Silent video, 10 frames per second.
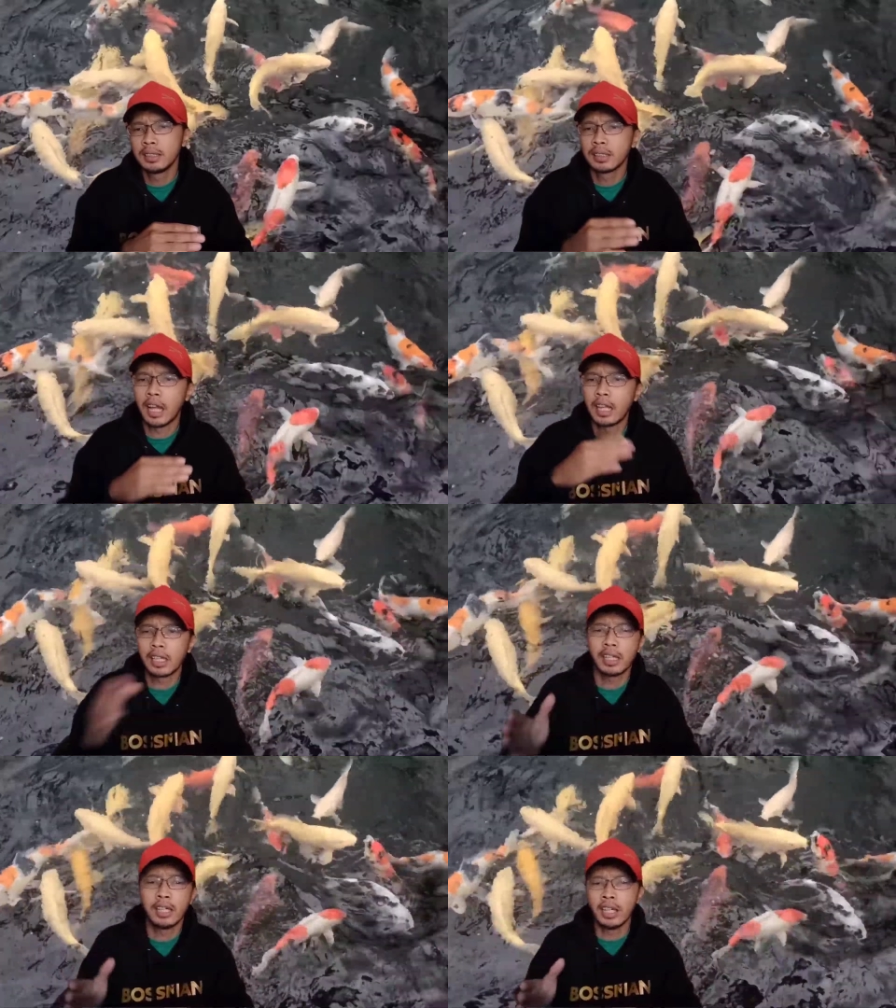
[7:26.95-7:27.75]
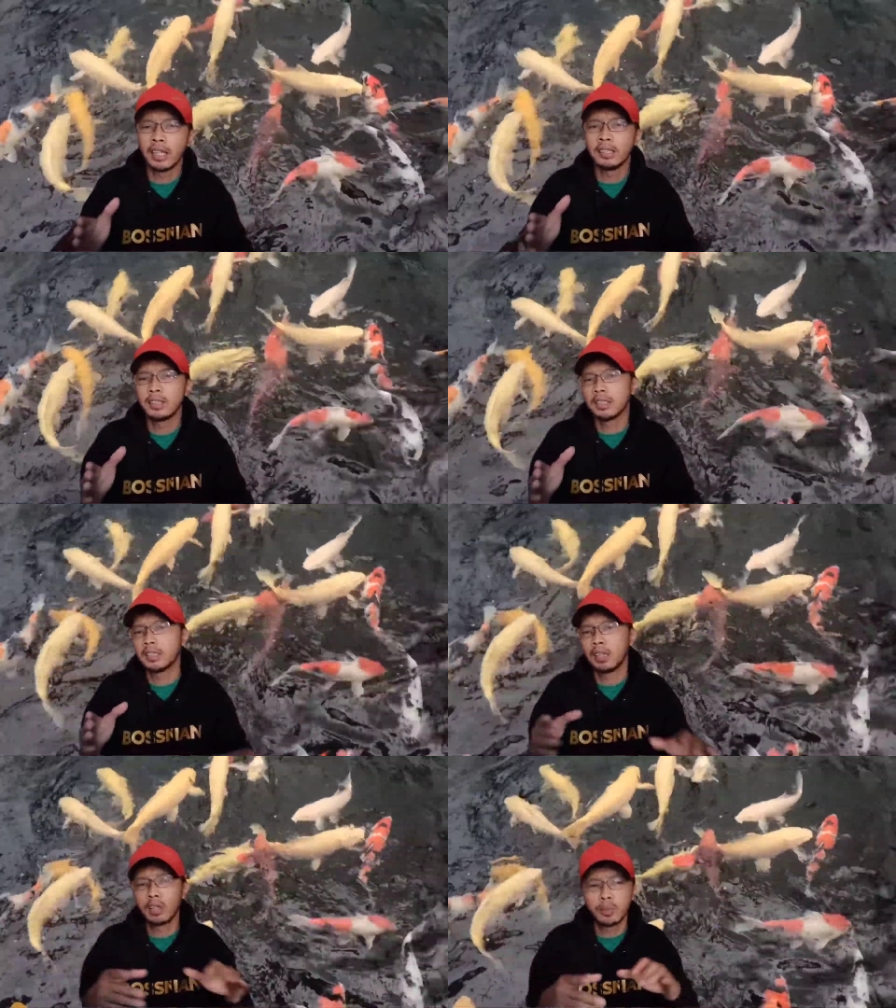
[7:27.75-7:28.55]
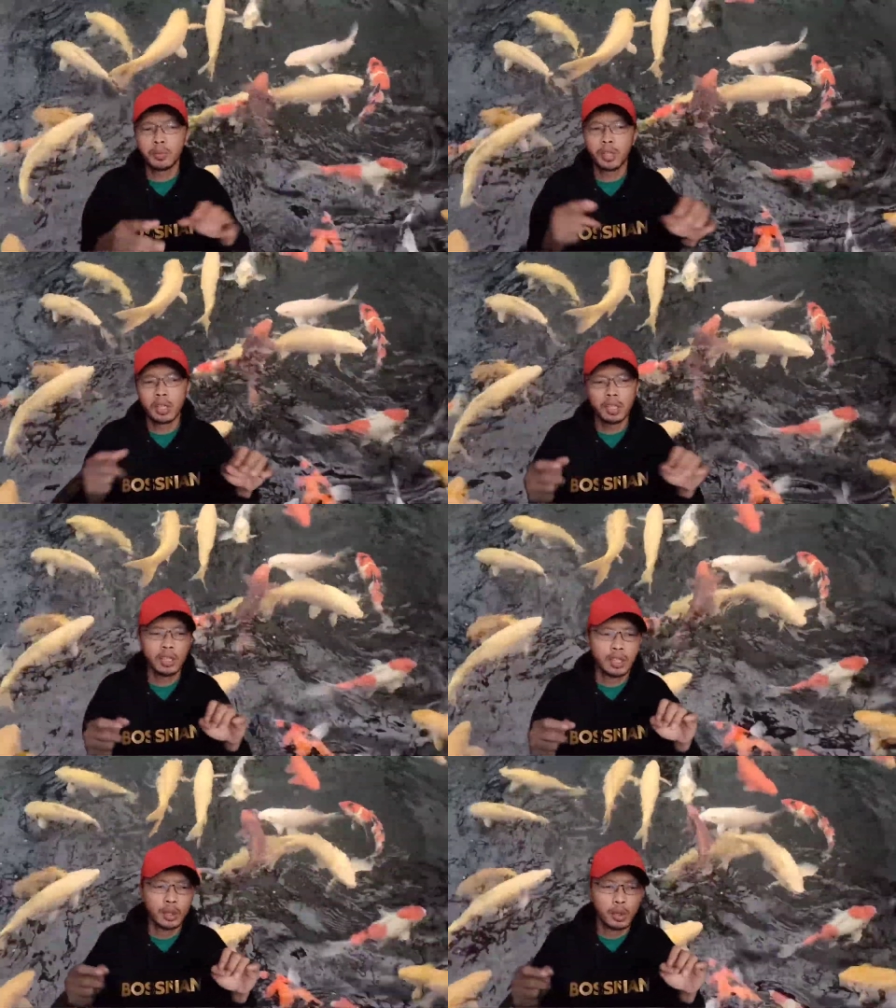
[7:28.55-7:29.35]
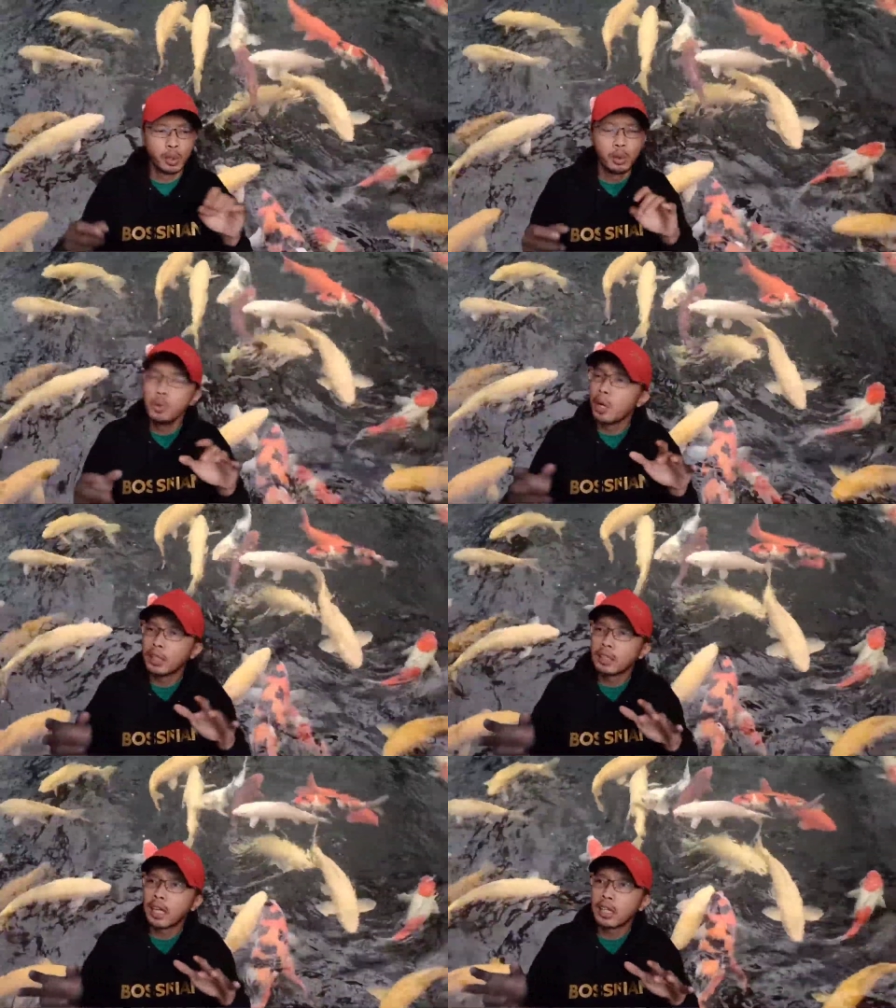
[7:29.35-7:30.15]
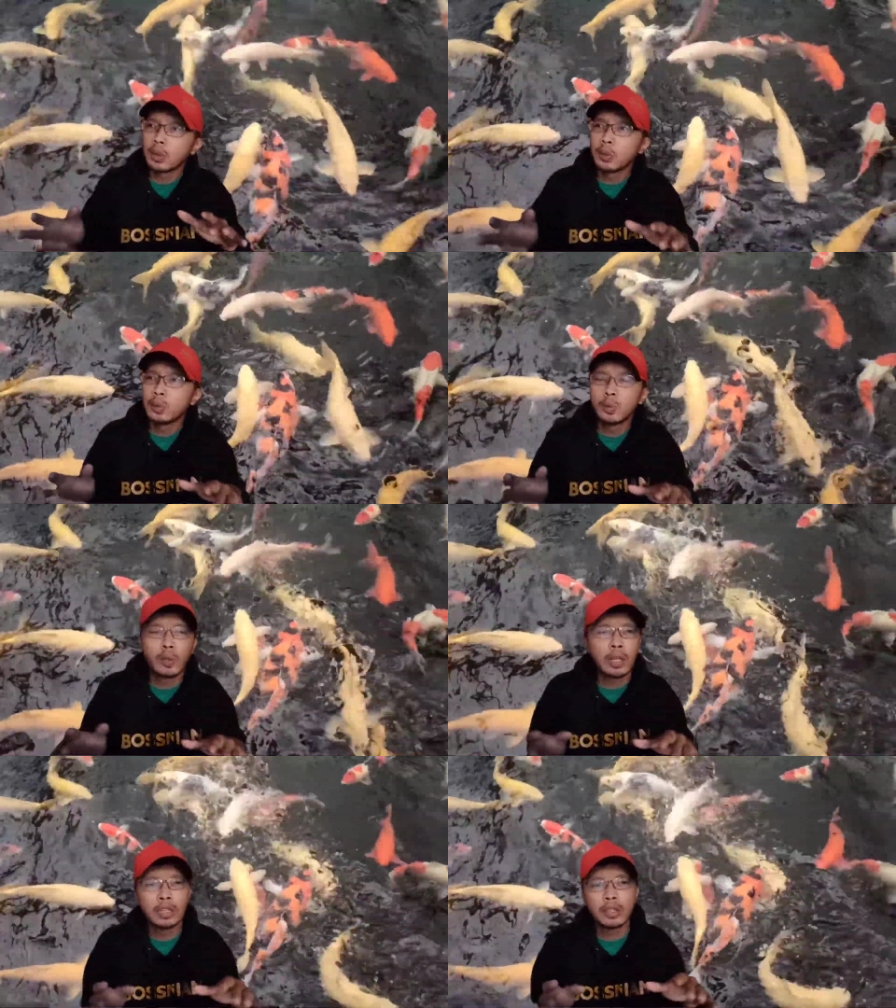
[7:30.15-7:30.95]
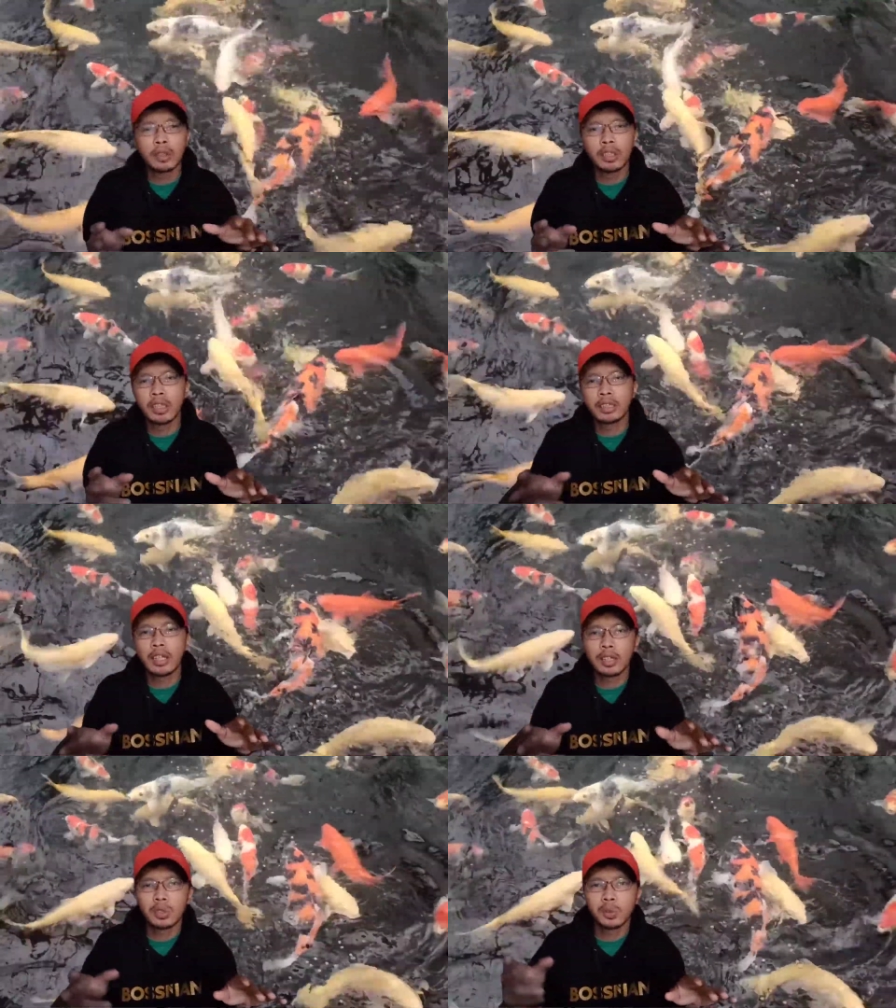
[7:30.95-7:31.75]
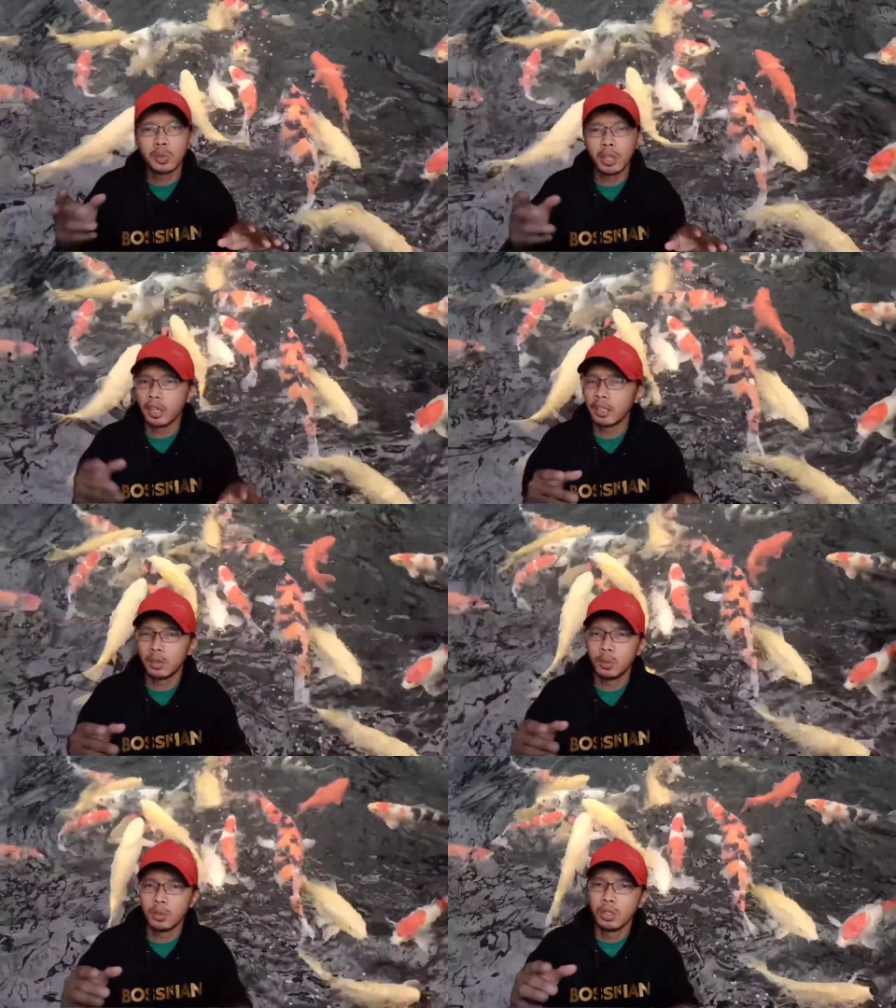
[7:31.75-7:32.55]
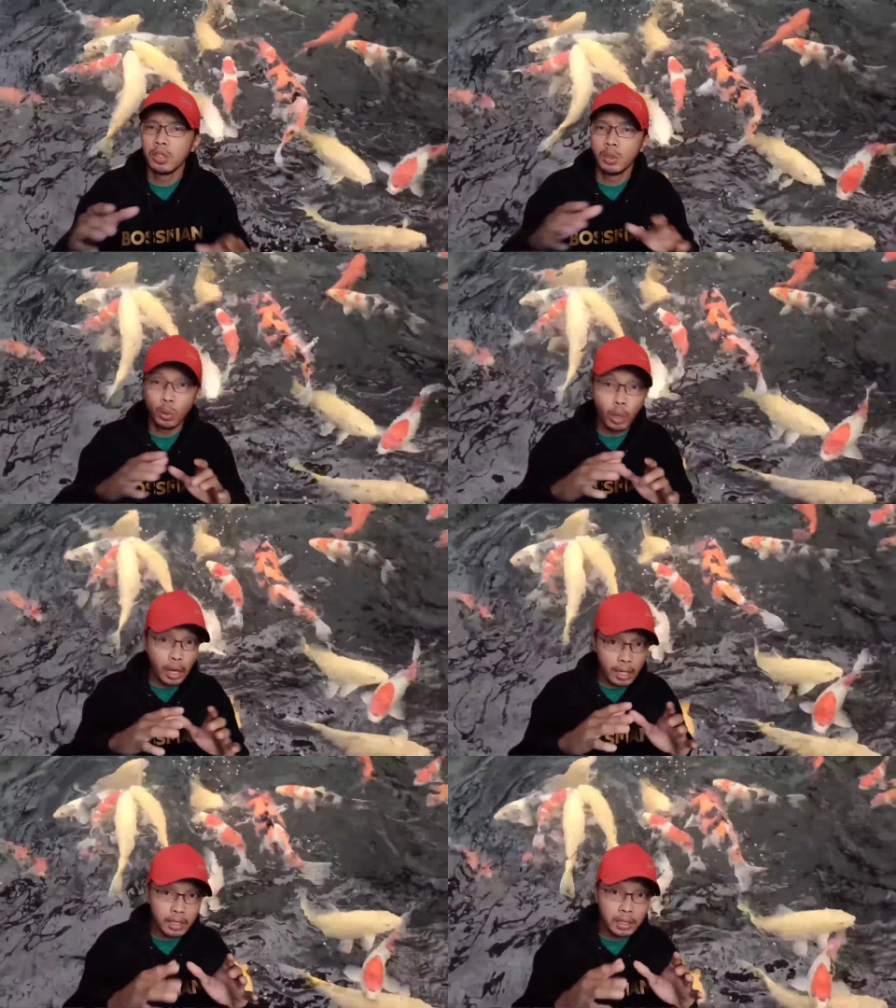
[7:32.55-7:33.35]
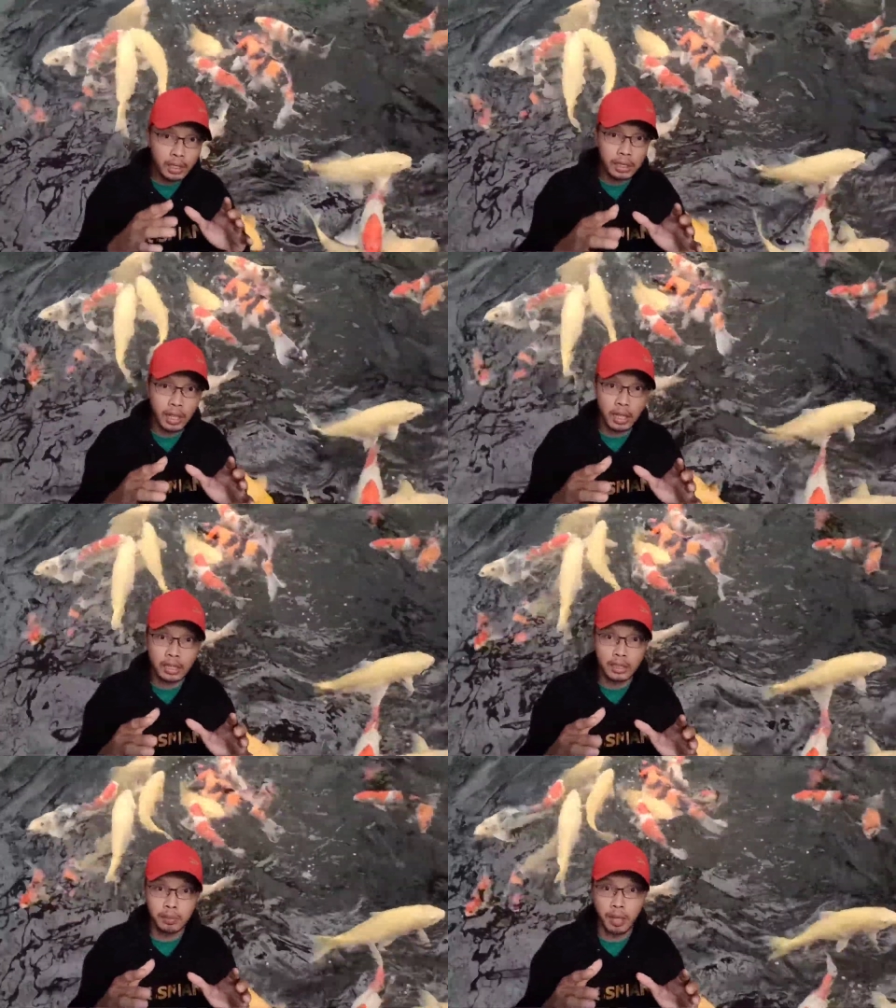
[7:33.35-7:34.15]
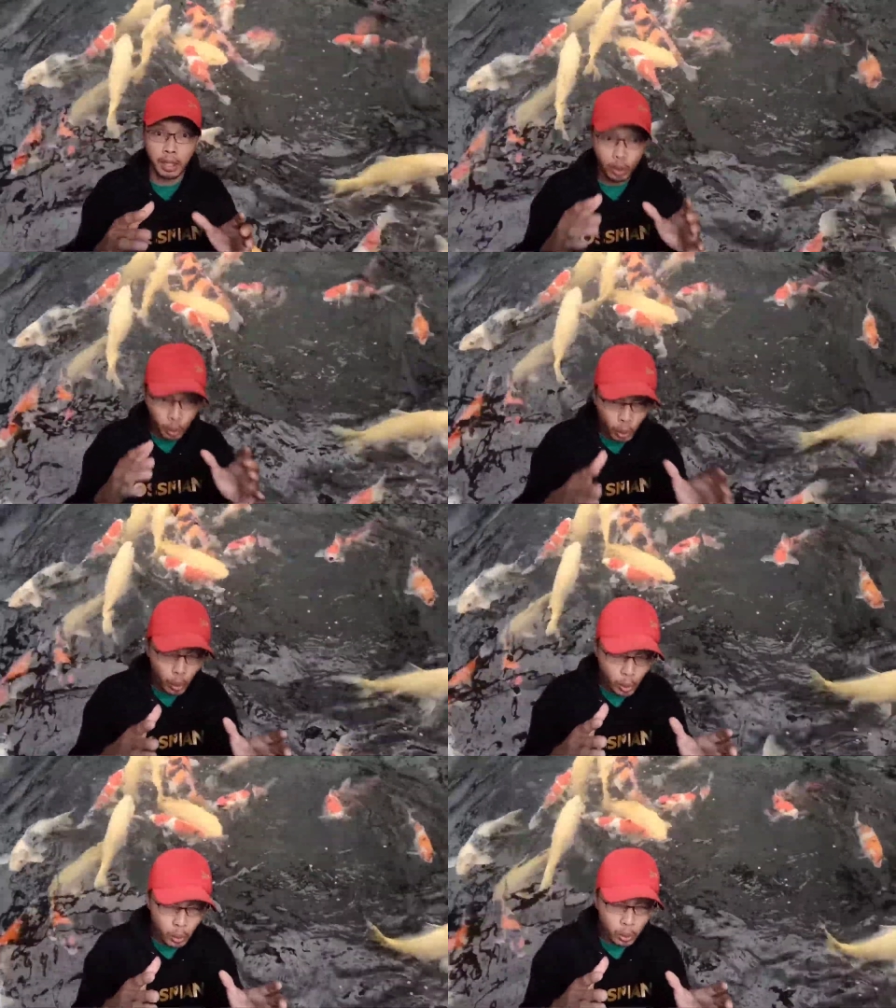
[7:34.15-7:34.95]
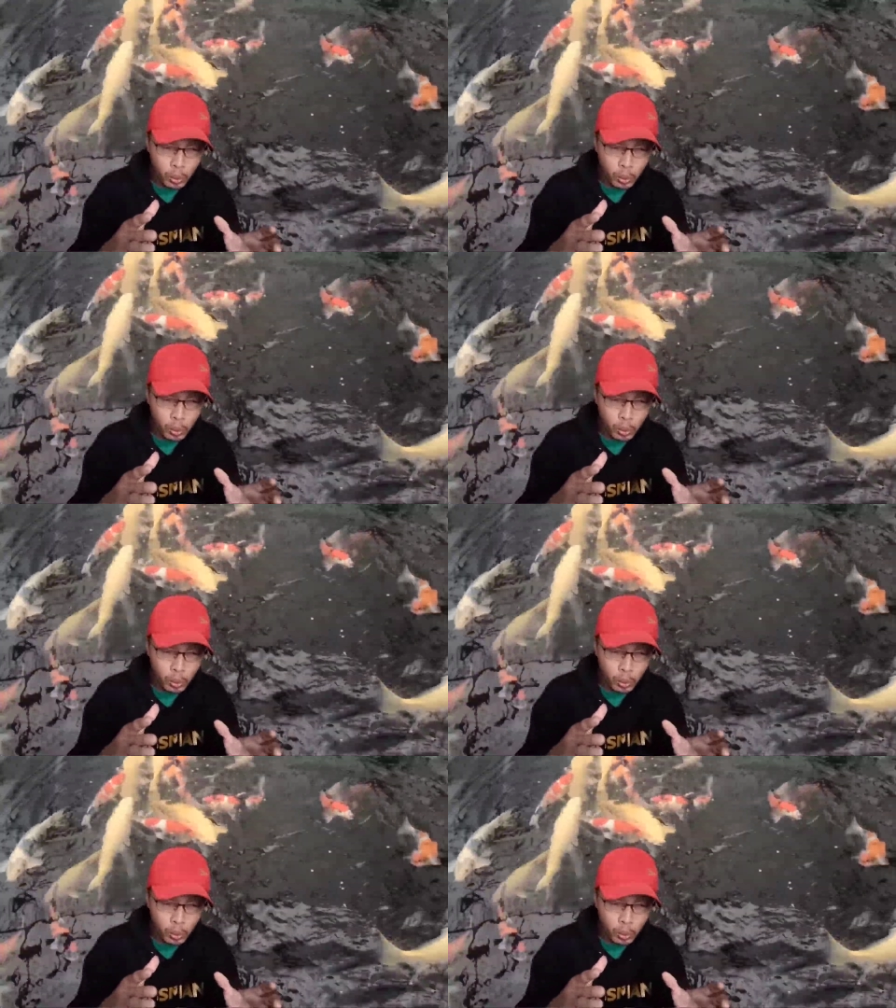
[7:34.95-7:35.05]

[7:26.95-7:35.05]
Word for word: color enhancer atau mungkin 21 atau 31 kayak gitu dua hari kita kasih pakan grow